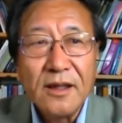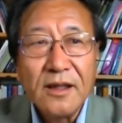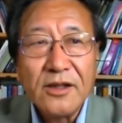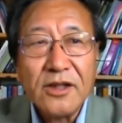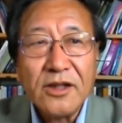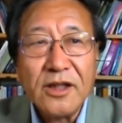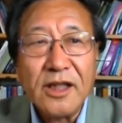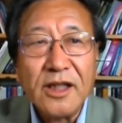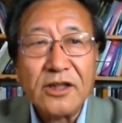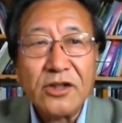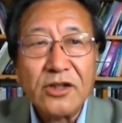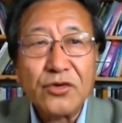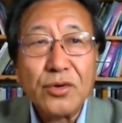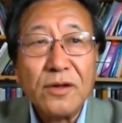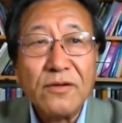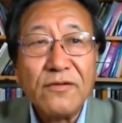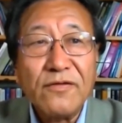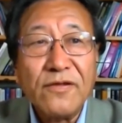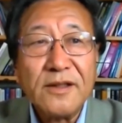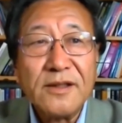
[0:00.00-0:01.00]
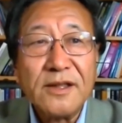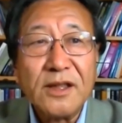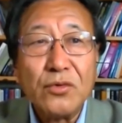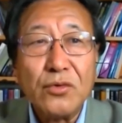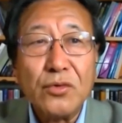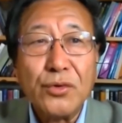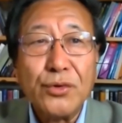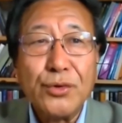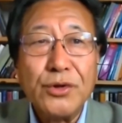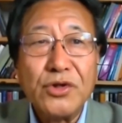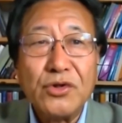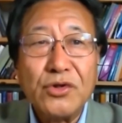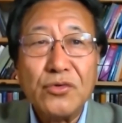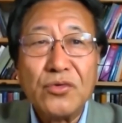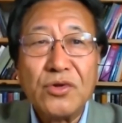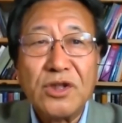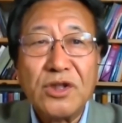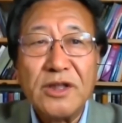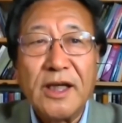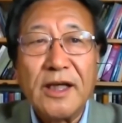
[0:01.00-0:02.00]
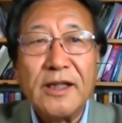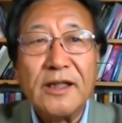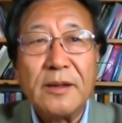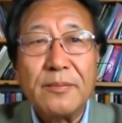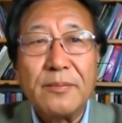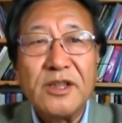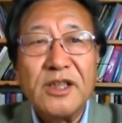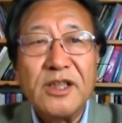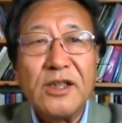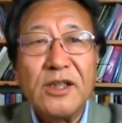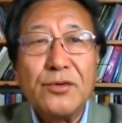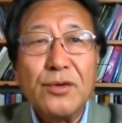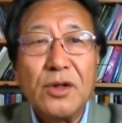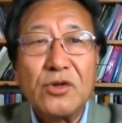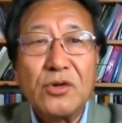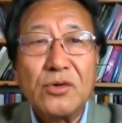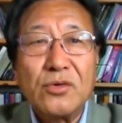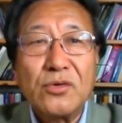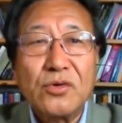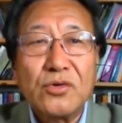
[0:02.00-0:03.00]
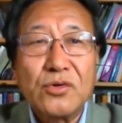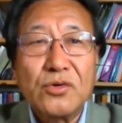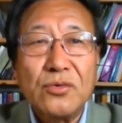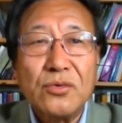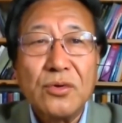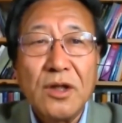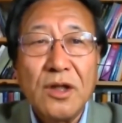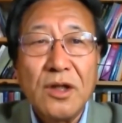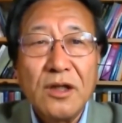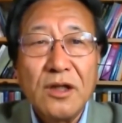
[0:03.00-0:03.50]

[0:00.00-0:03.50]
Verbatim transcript: 这也是双方在过去数十年的不间断冲突中。